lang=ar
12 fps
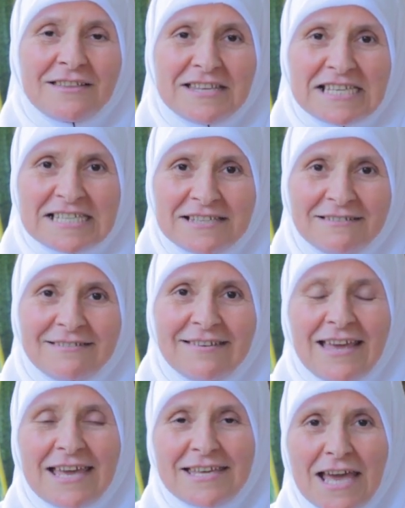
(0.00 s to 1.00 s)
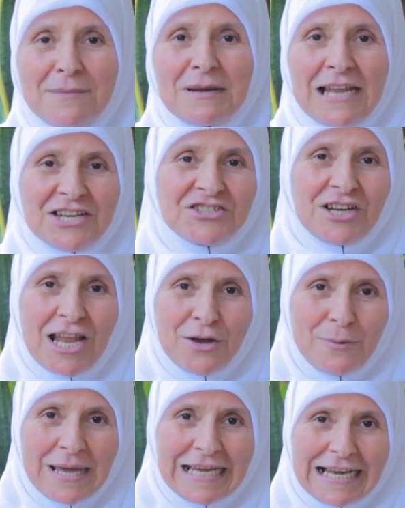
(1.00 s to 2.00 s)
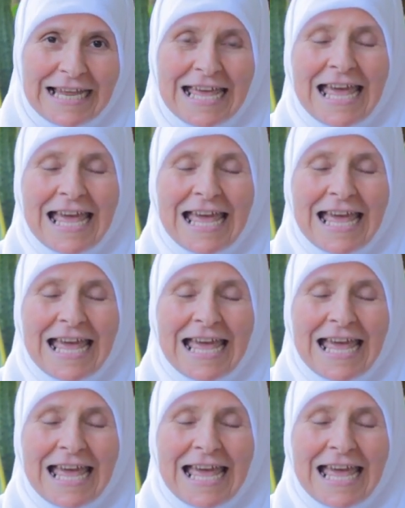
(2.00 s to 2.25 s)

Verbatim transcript: ذي سنت أيام العشر الأوائل